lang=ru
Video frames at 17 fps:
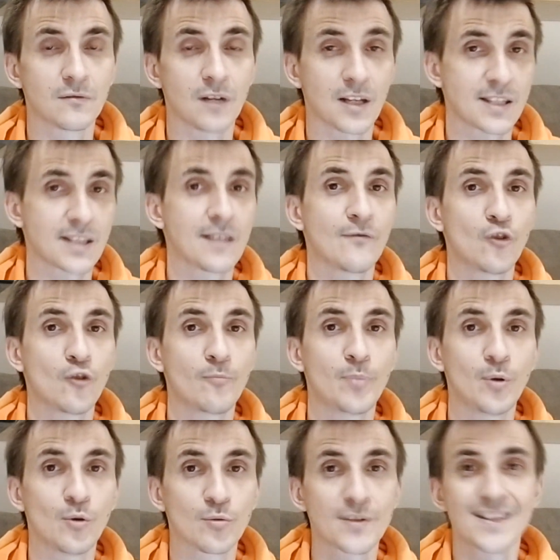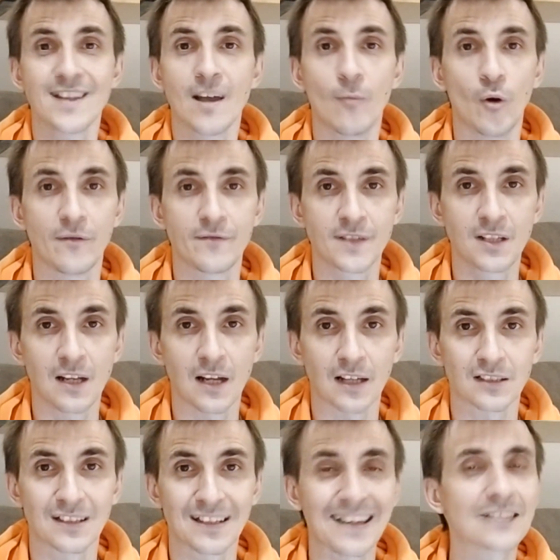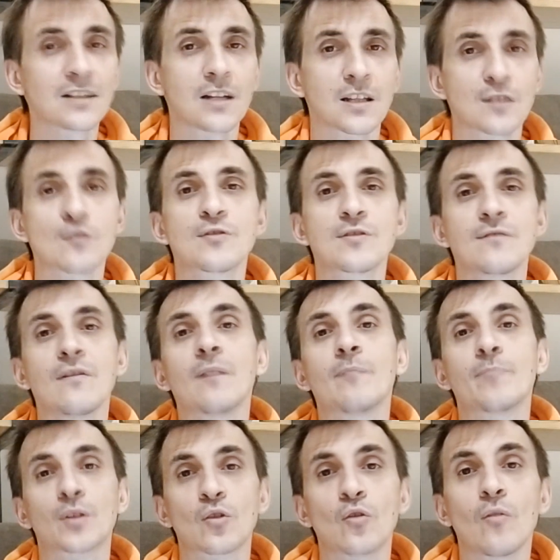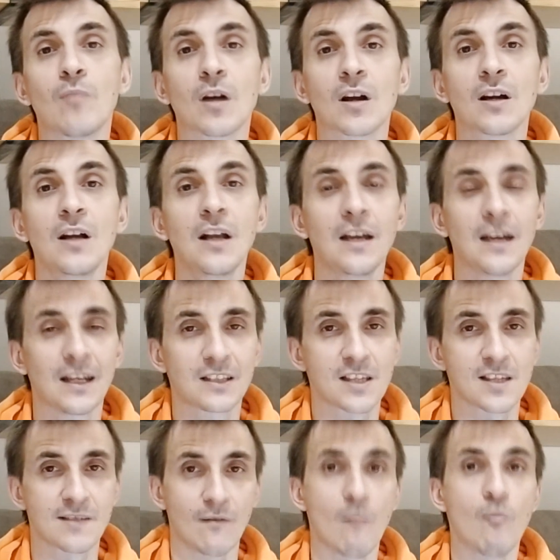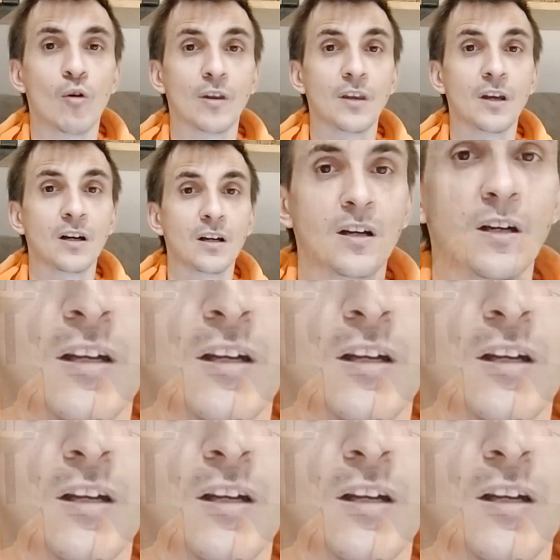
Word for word: Основной плюс, на мой взгляд, это отсутствие пробок, это свобода.